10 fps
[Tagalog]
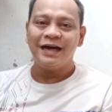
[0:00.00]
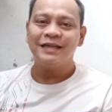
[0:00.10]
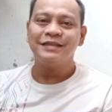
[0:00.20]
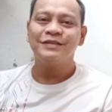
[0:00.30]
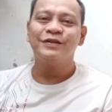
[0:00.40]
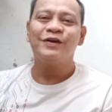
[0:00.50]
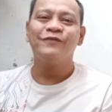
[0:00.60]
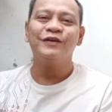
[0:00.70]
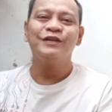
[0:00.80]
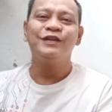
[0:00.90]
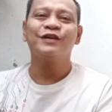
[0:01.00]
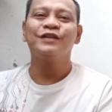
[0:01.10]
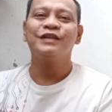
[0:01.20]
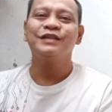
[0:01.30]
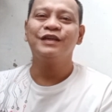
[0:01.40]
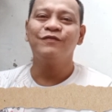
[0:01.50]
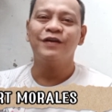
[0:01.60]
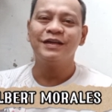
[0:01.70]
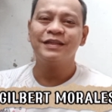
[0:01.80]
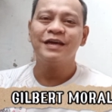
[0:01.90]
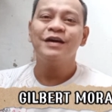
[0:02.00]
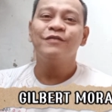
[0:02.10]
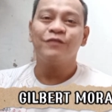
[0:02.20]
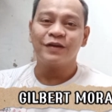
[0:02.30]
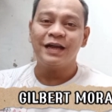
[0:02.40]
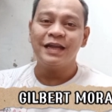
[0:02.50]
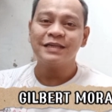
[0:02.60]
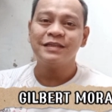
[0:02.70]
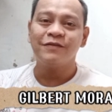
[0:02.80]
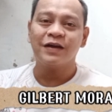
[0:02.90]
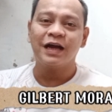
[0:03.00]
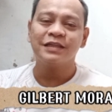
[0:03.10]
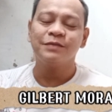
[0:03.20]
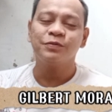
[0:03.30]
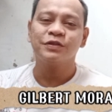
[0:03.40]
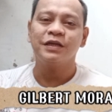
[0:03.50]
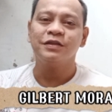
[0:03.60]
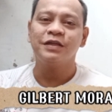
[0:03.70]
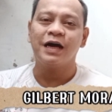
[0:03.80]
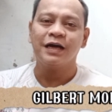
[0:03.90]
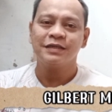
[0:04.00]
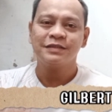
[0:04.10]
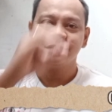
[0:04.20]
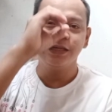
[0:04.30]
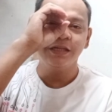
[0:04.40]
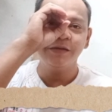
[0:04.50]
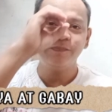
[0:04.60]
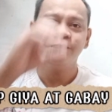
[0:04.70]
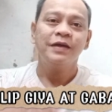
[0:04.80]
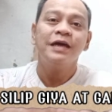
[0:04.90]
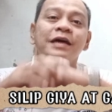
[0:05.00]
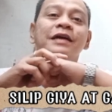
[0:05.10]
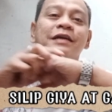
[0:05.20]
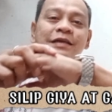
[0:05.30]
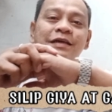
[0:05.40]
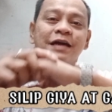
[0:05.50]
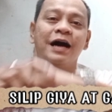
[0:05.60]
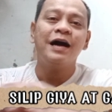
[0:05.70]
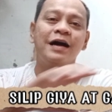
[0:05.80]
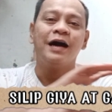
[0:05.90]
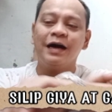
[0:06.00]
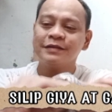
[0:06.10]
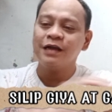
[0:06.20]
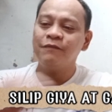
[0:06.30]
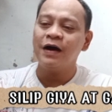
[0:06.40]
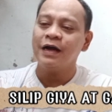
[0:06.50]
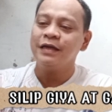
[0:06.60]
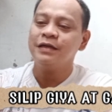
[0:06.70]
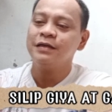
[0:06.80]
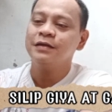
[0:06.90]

Dito naman po gulugod na si Gilbert Morales na mag-atid po sa inyo ng silip, giya at gabay.